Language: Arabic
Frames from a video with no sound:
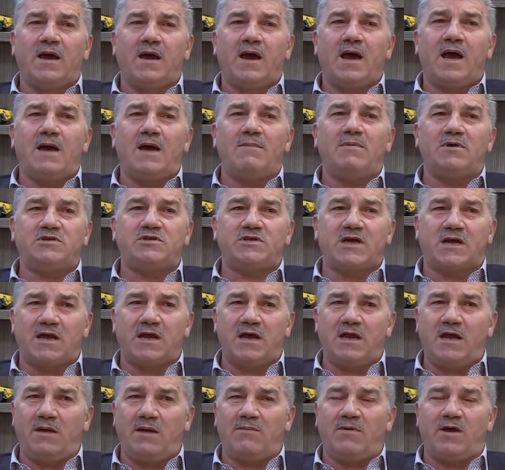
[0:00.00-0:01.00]
هاي
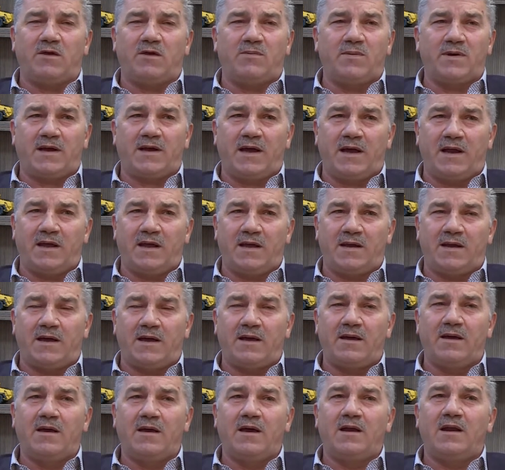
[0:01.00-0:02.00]
بتشكل عبء كبير
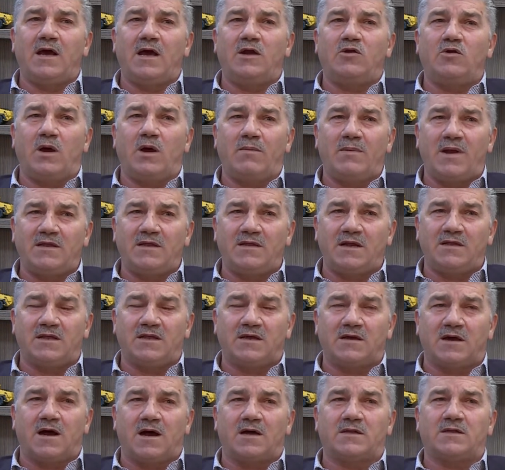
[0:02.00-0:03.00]
علينا لانه عمليه
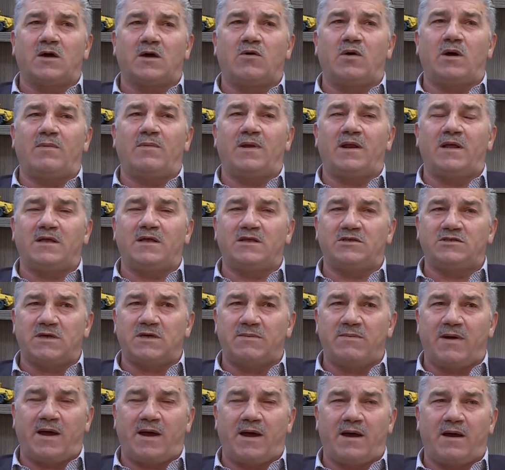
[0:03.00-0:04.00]
التقاطها وعمليه
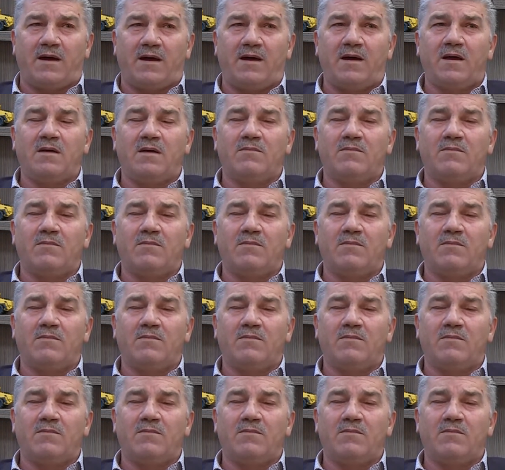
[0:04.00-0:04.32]
جمعها